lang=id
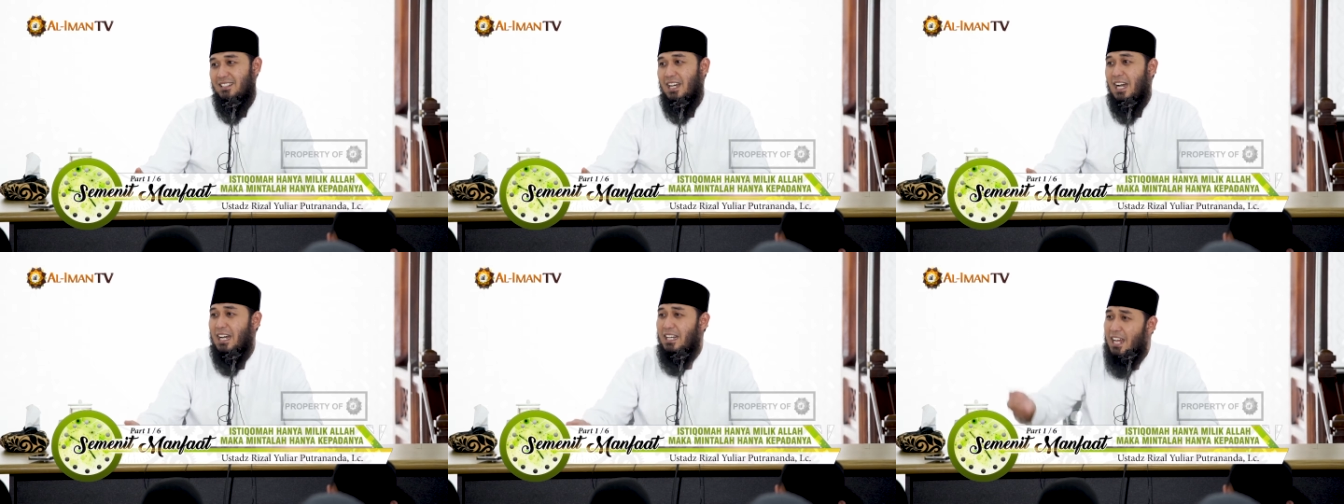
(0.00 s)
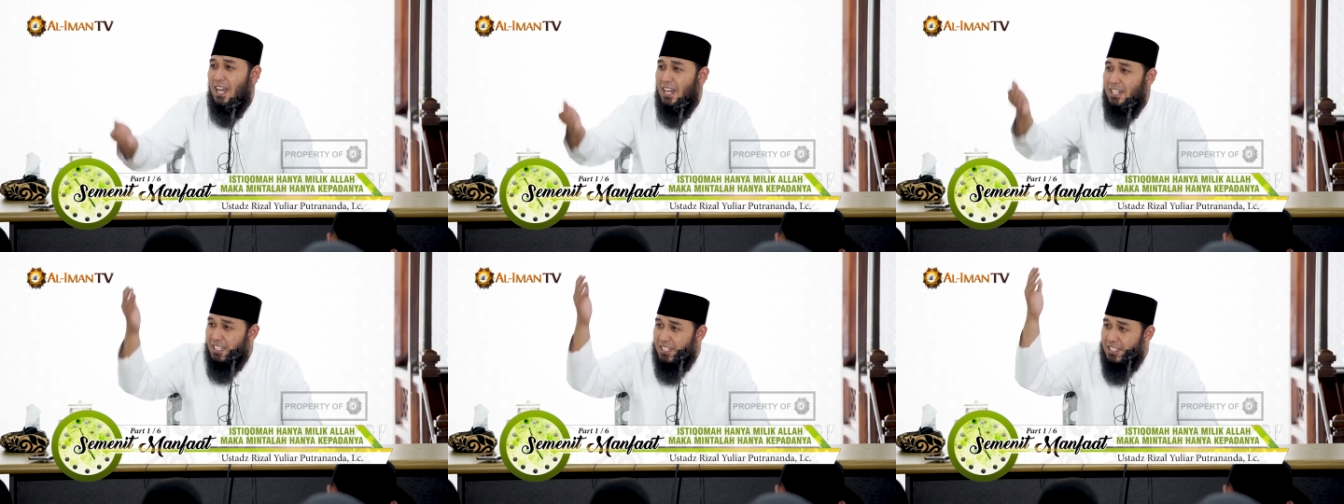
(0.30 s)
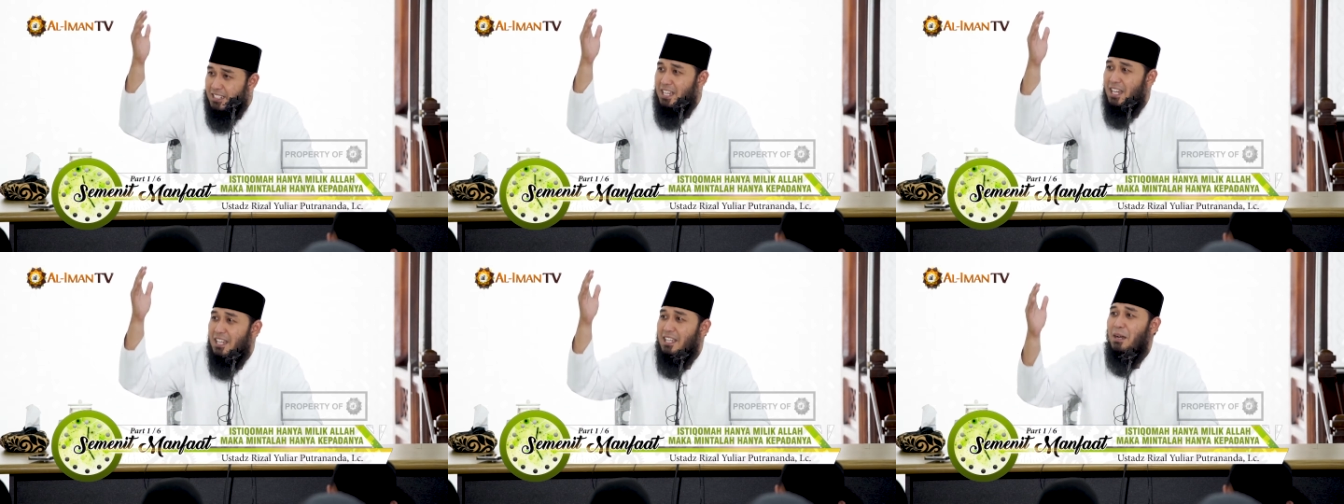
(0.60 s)
Karena hanya
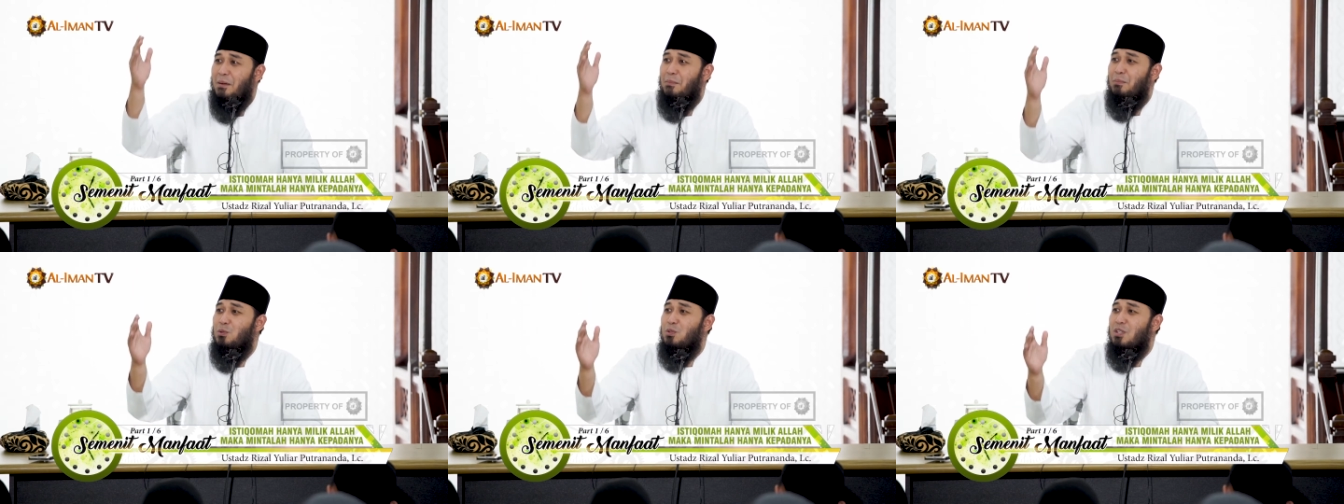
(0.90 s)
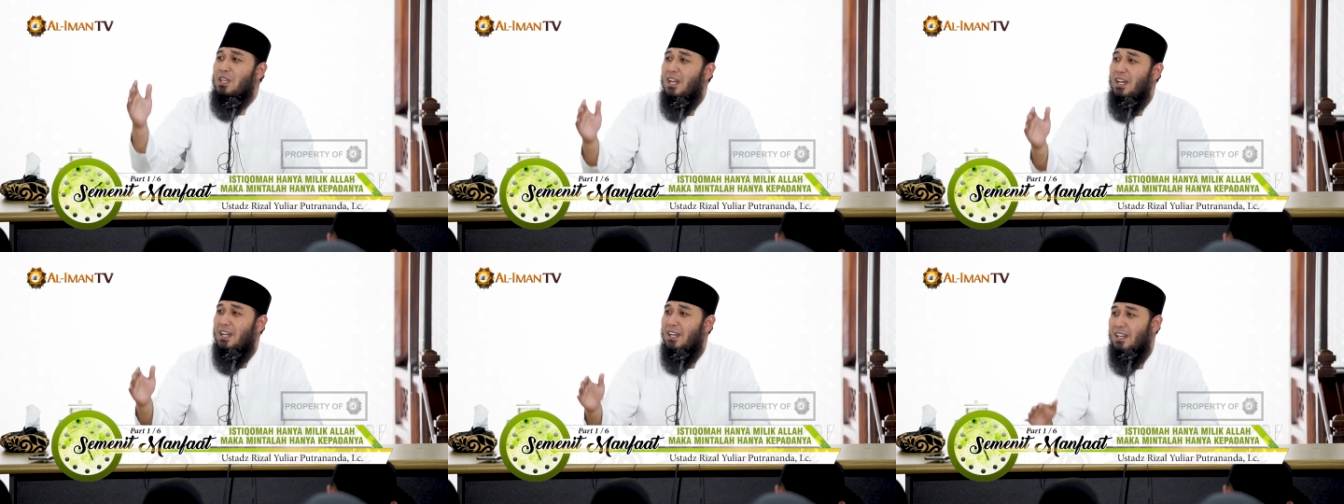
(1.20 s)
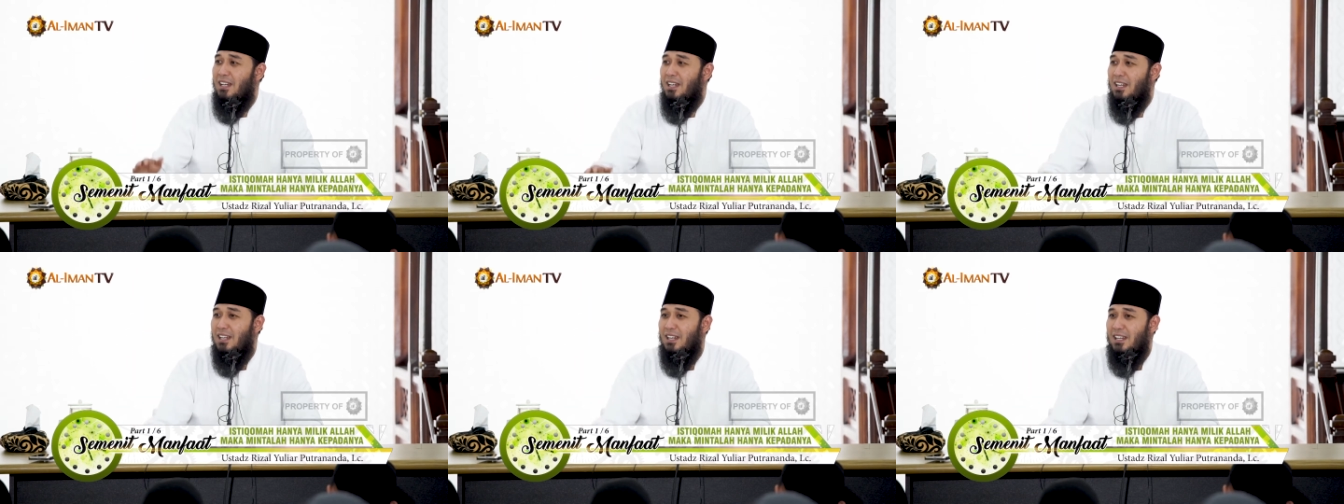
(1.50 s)
dia yang
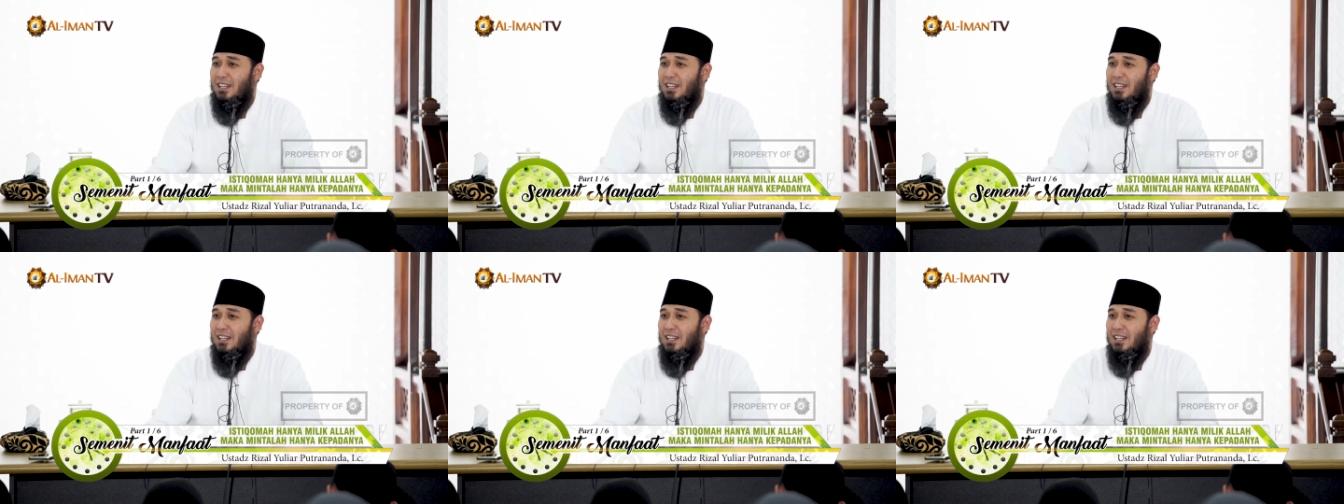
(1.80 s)
punya